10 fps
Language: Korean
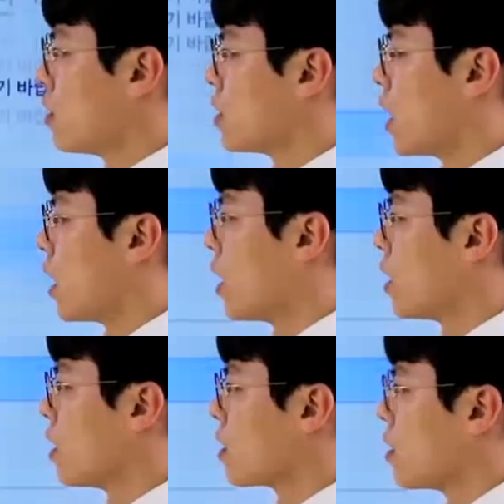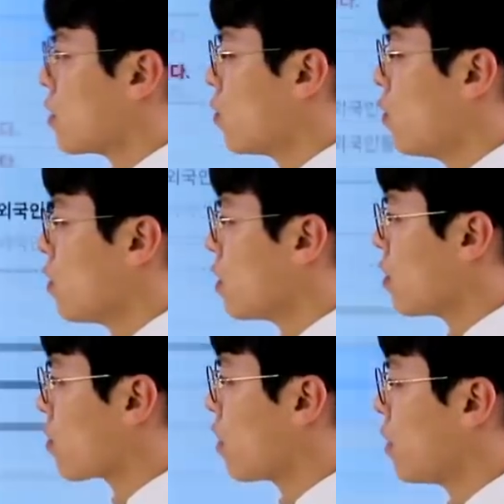자, 그리고
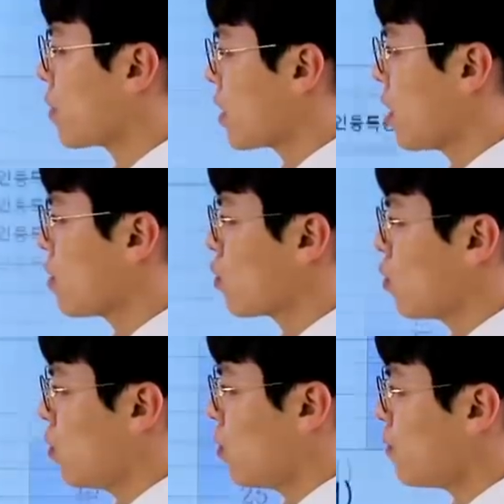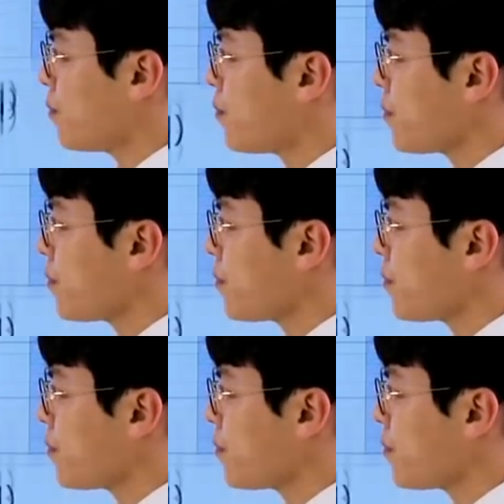이것과 함께 또